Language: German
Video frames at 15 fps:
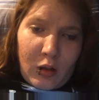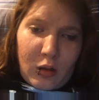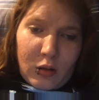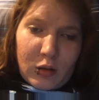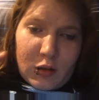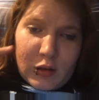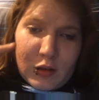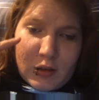
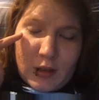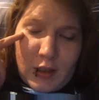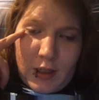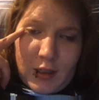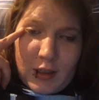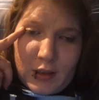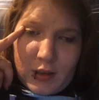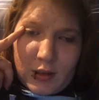Und ist
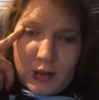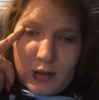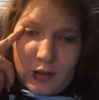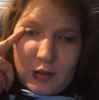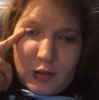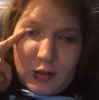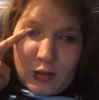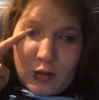eigentlich
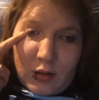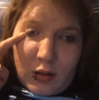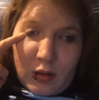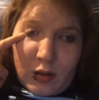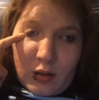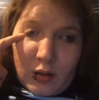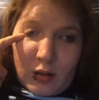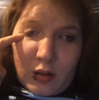auch,
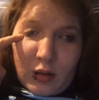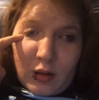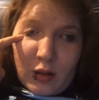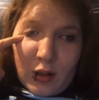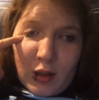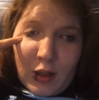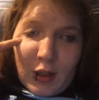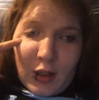
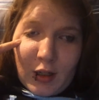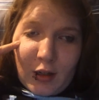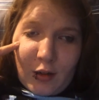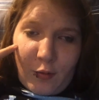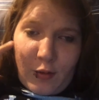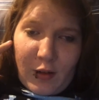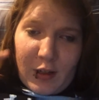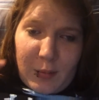
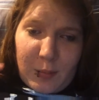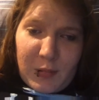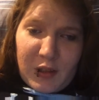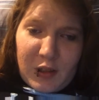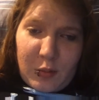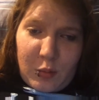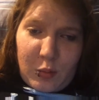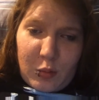gefällt mir
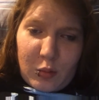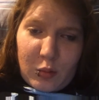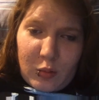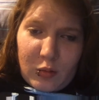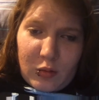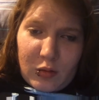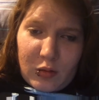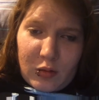gut
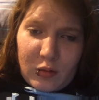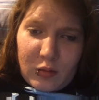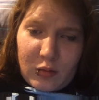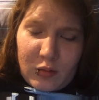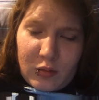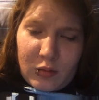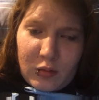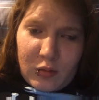und,
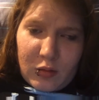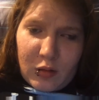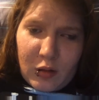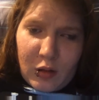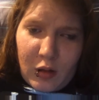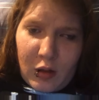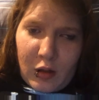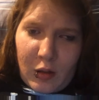und
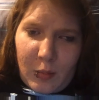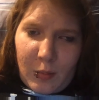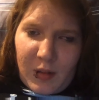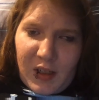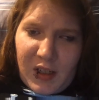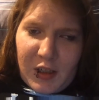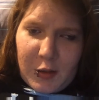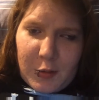
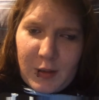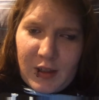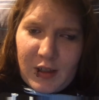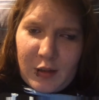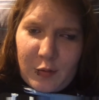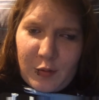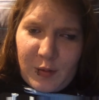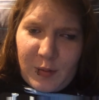werde ich
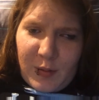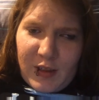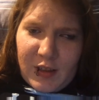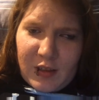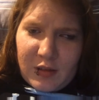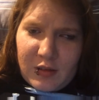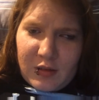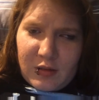weiter
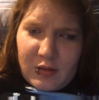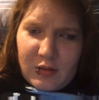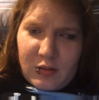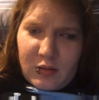verwenden.